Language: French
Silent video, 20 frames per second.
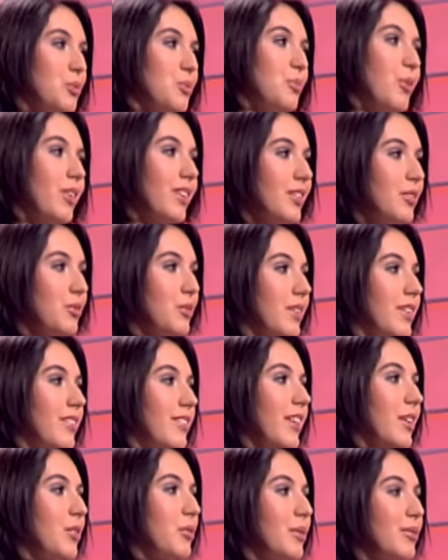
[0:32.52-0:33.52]
moi qui suis allée
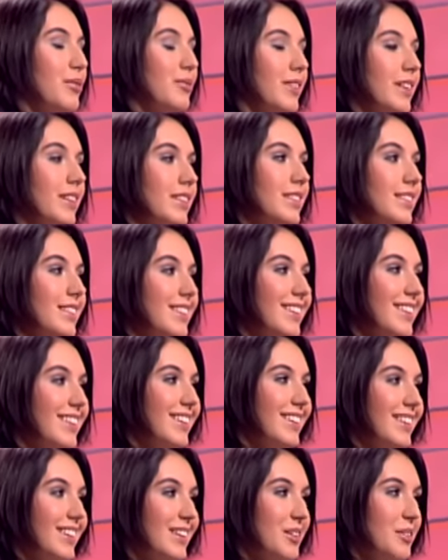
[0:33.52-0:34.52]
vers lui en fait. Il faisait
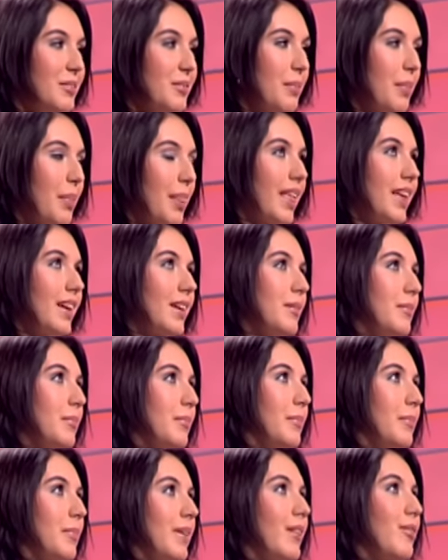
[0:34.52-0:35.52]
quoi
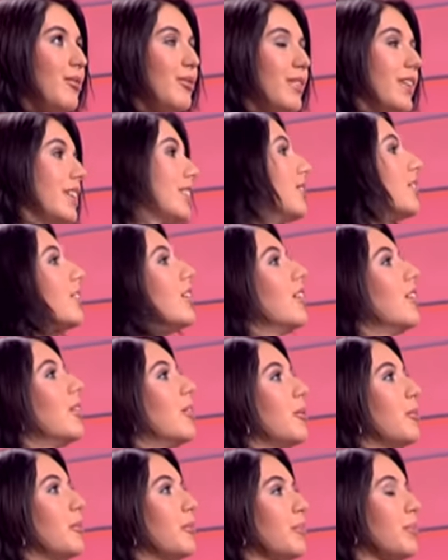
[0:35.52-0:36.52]
ben, En fait,
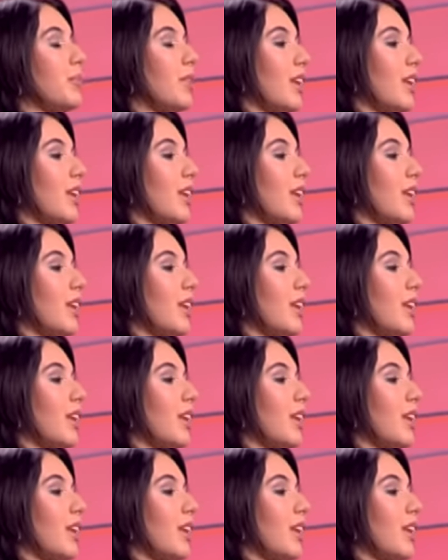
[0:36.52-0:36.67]
euh,